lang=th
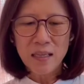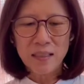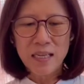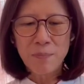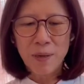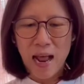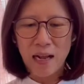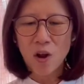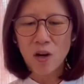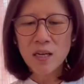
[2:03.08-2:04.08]
ที่ผนัง
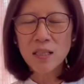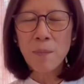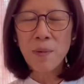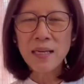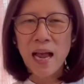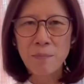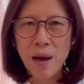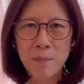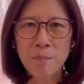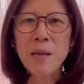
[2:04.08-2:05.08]
หลอดเลือดทำให้ไข
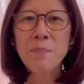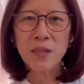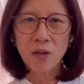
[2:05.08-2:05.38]
มันไม่ไป